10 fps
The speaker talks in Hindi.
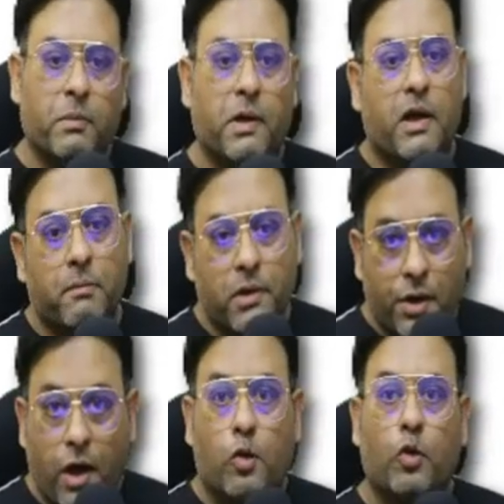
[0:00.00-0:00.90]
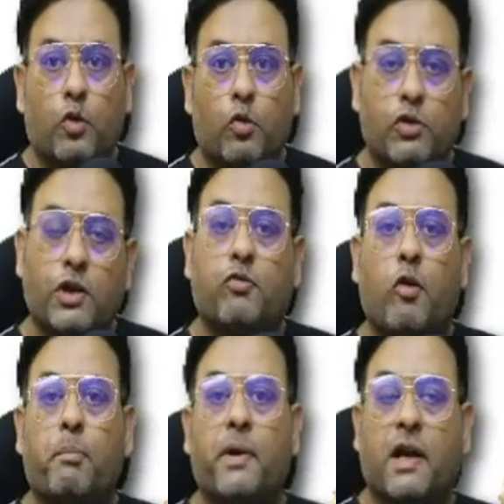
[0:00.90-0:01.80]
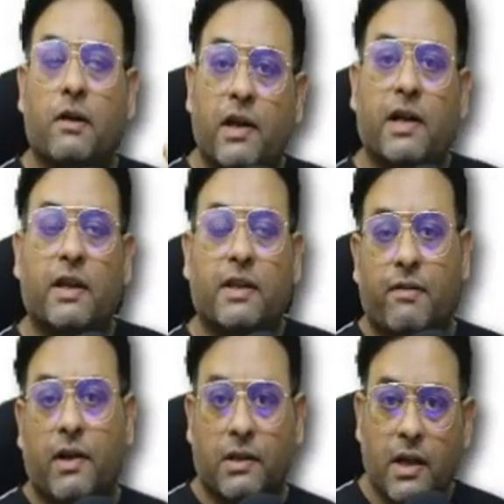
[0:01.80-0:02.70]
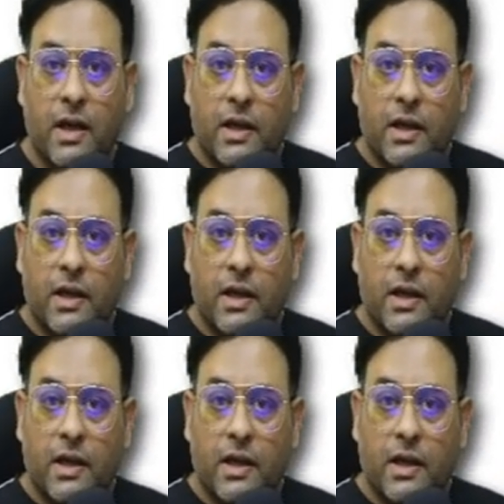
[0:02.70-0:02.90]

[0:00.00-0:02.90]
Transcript: मतलब ड्रग को डोजेज फॉर्म में कन्वर्ट करते वक्त